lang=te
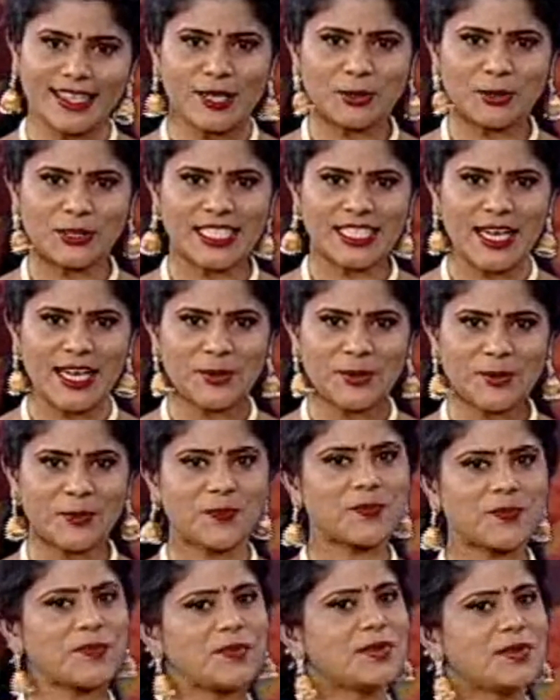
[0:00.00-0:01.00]
అగ్నిహోత్రి గారు
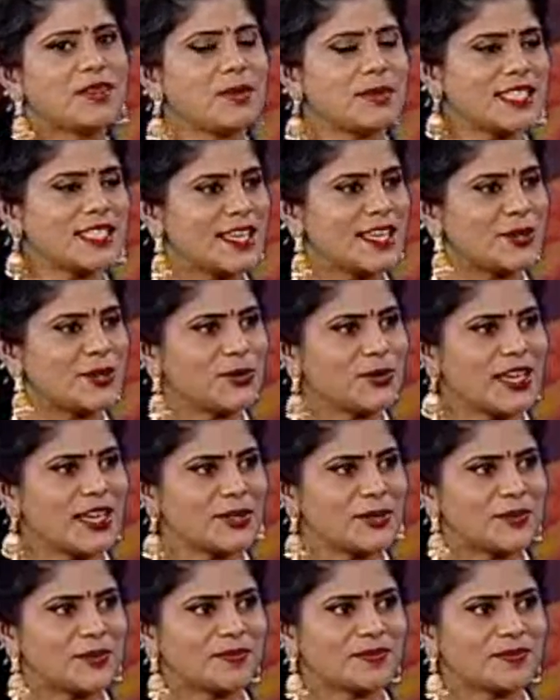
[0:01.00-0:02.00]
నమస్తే గురువు గారు